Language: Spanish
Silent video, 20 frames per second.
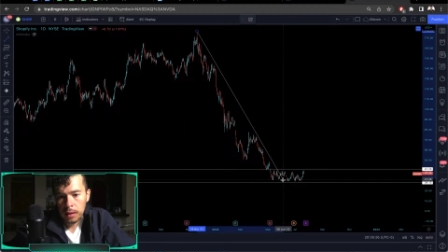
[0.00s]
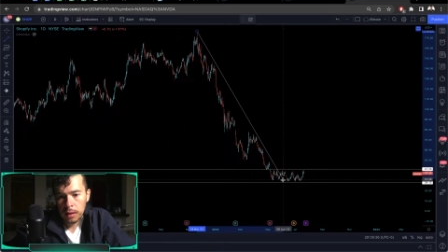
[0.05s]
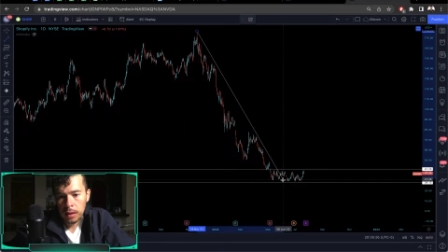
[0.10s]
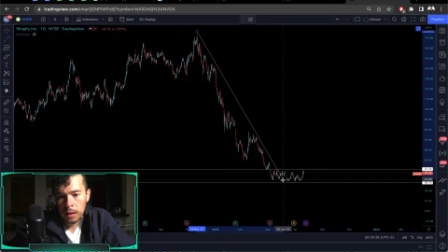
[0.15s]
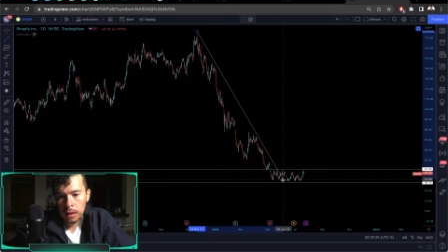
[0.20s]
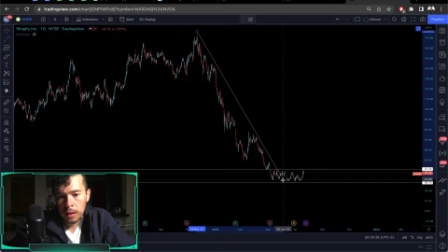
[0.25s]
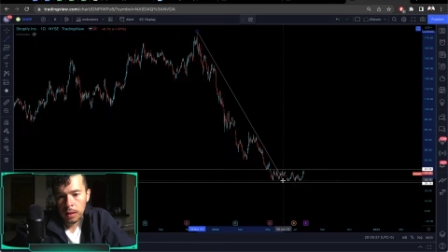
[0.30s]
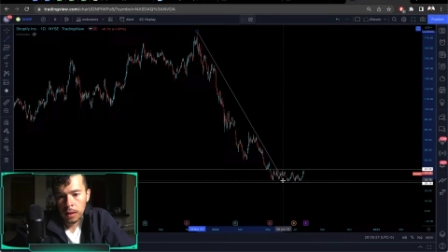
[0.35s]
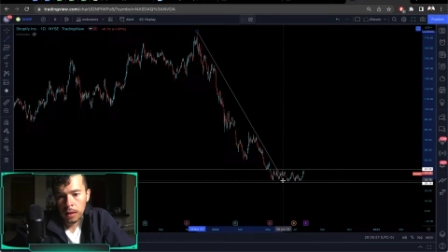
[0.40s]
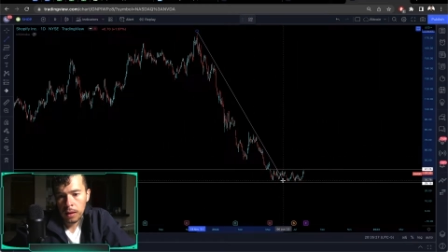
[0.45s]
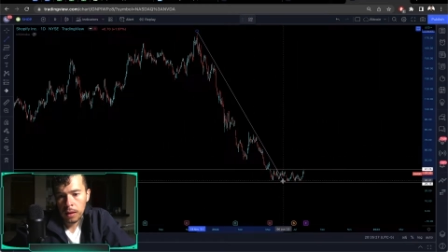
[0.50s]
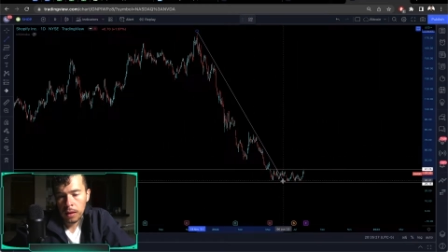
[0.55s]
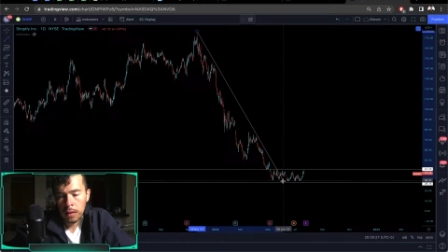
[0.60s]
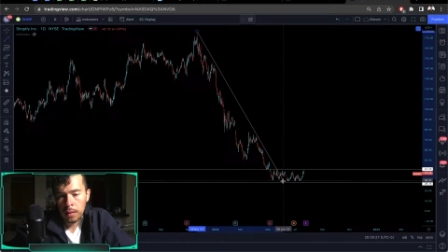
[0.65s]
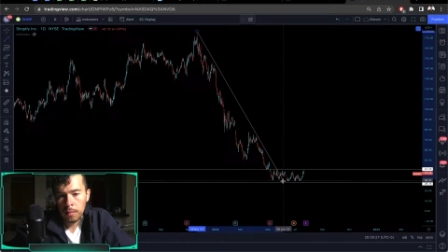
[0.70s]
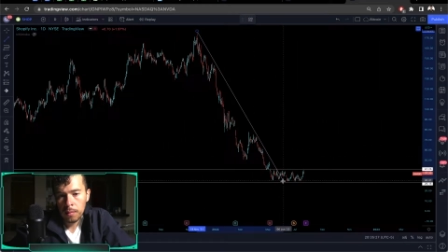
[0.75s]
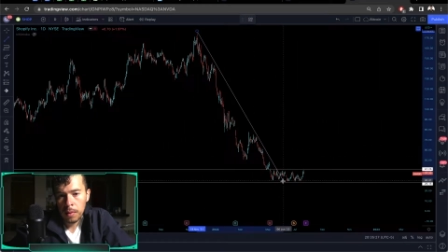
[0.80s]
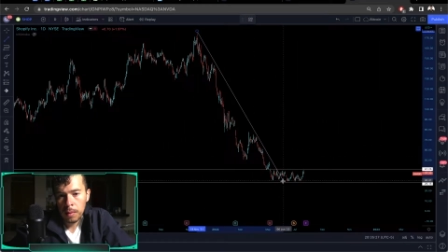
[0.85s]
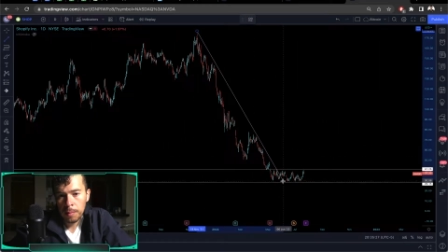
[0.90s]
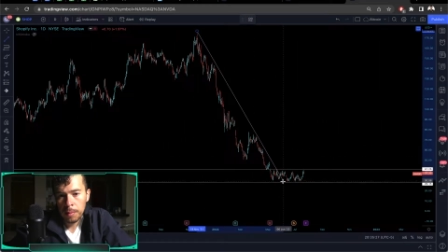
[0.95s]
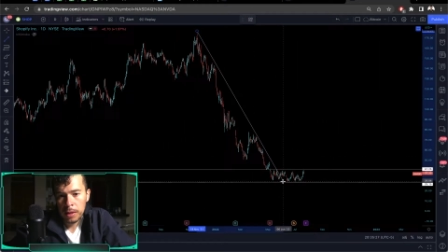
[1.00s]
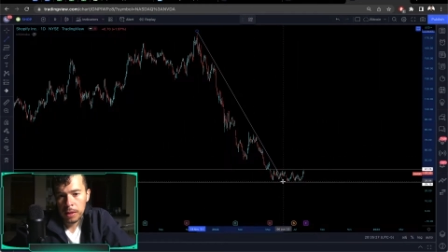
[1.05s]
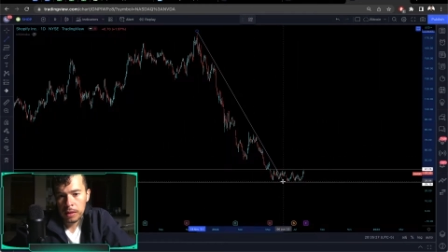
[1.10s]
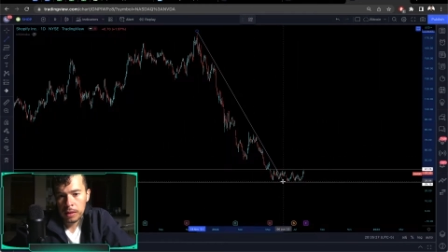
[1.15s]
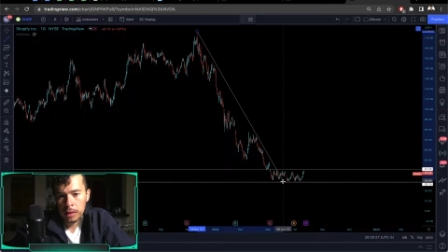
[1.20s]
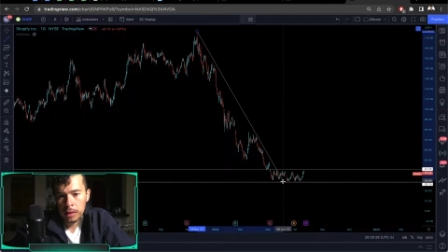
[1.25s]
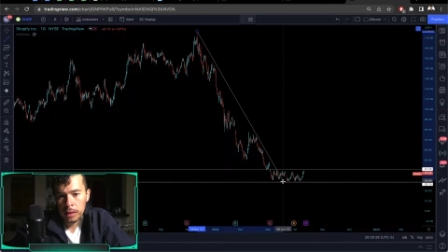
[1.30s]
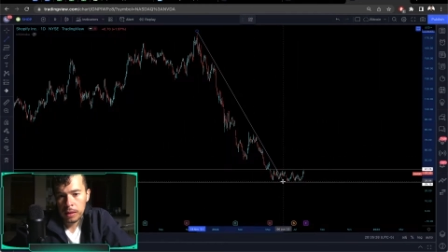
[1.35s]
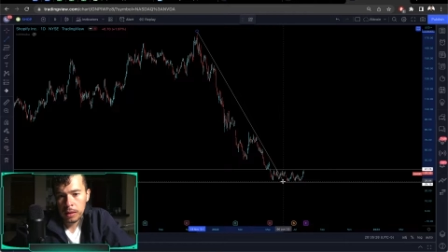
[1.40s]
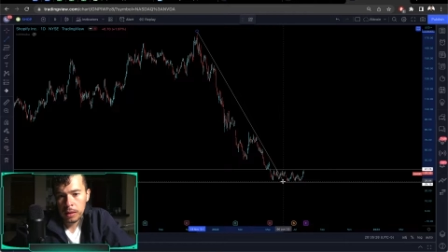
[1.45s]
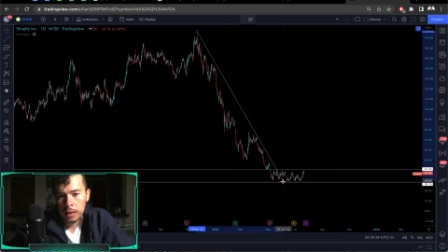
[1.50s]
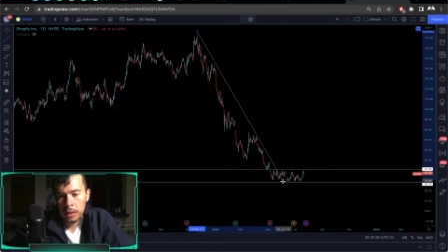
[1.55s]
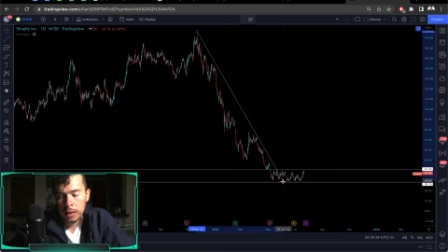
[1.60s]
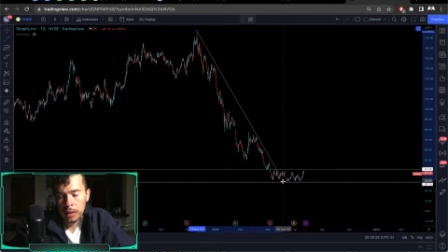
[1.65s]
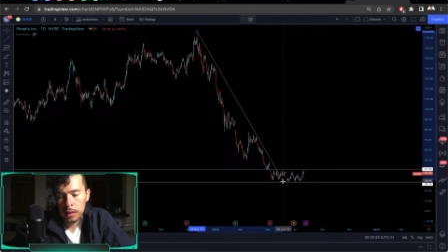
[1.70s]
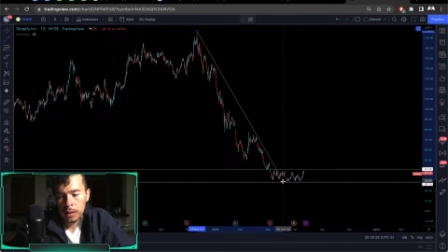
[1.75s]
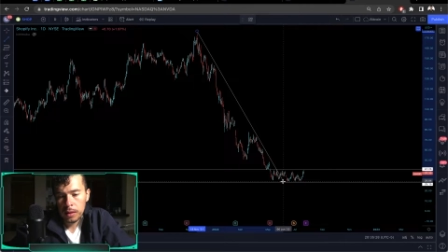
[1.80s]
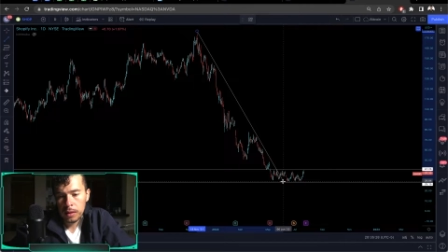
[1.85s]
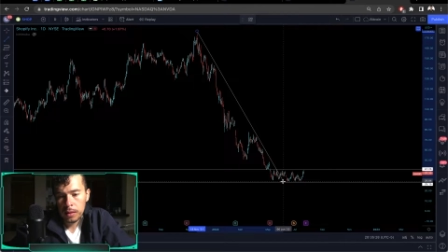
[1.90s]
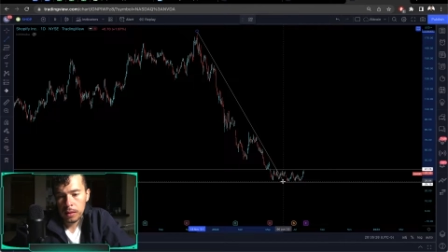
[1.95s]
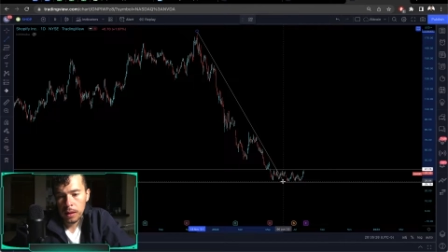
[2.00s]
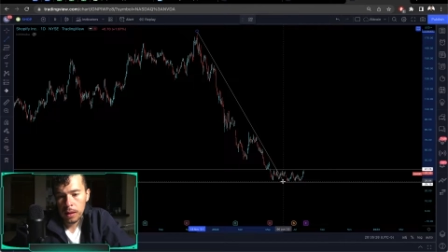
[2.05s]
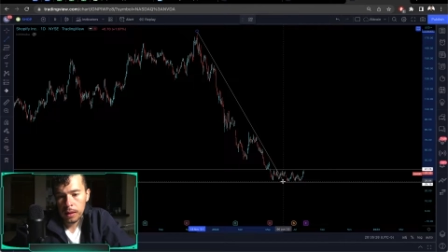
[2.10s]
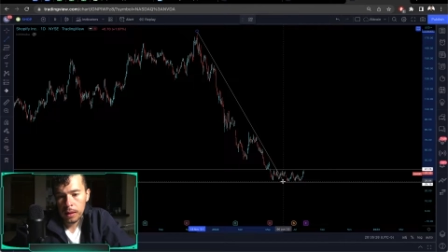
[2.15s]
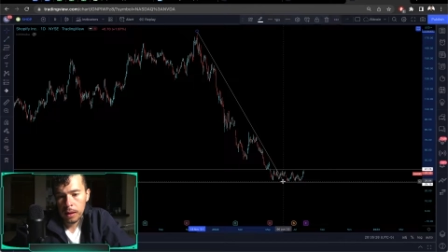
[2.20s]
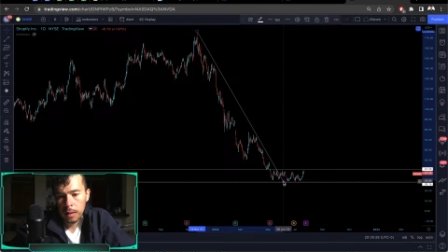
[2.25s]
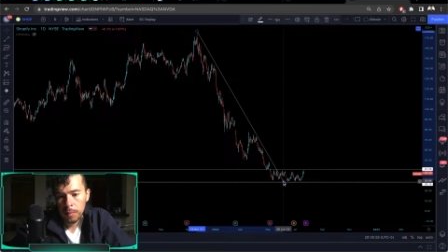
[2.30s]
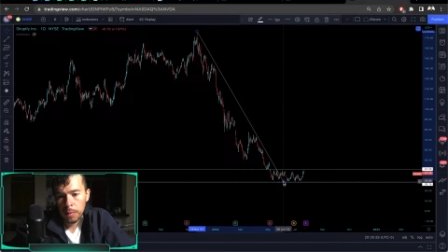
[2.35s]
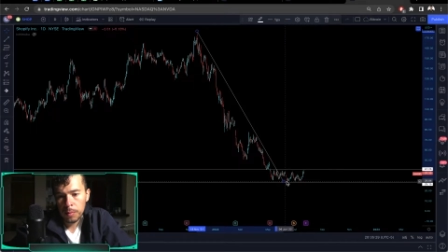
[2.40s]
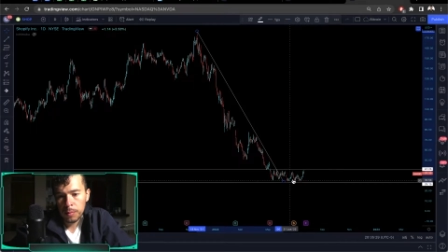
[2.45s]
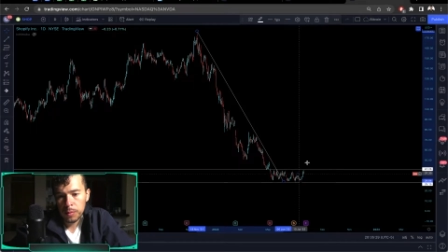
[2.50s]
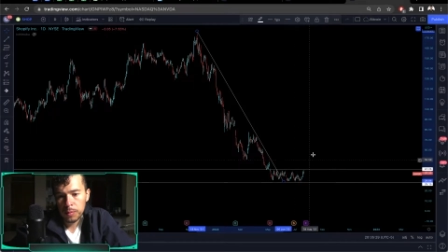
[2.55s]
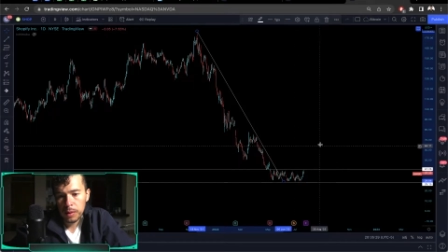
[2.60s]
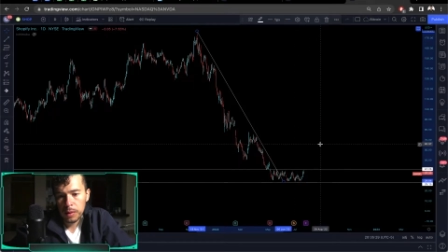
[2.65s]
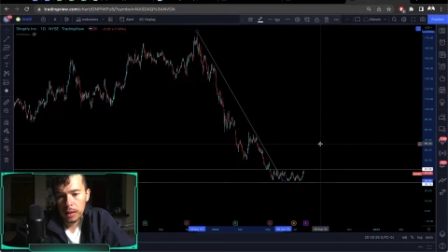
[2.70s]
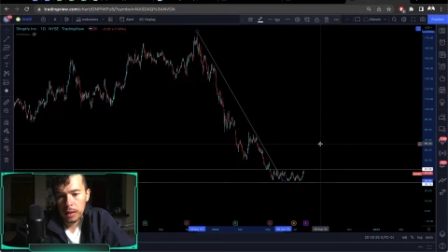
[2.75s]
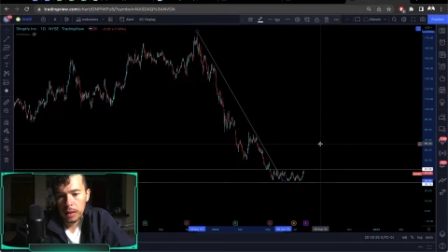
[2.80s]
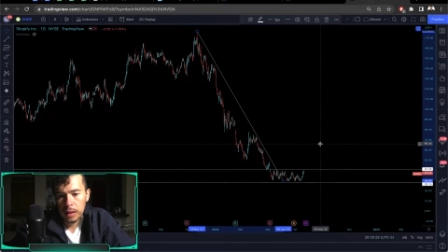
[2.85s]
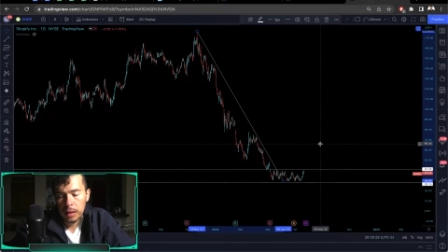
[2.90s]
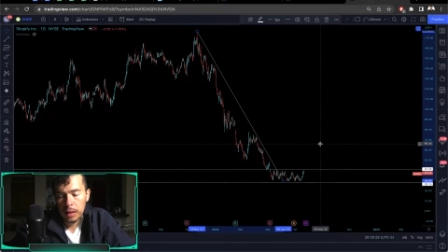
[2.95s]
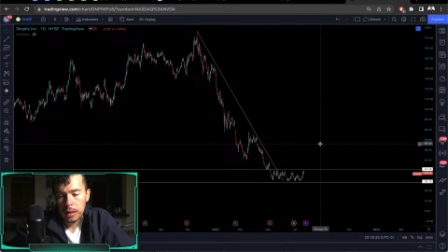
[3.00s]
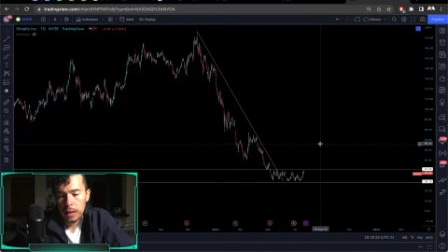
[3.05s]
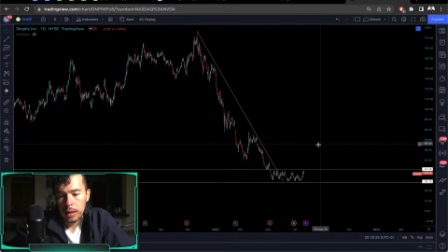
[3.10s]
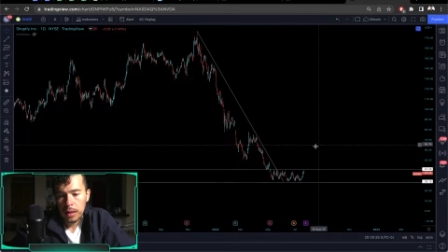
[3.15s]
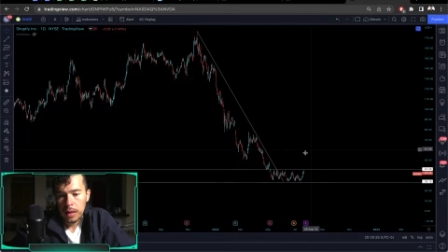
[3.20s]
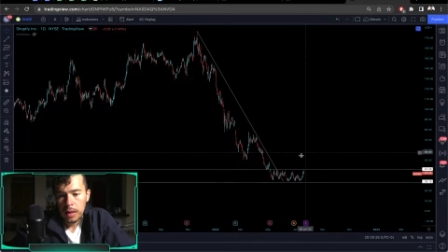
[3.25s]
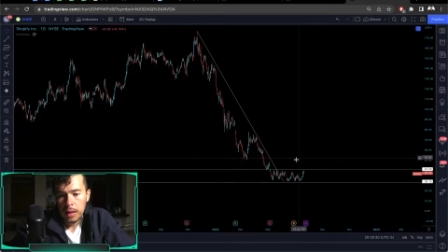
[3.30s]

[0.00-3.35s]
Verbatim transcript: que me parece que, que la podemos marcar,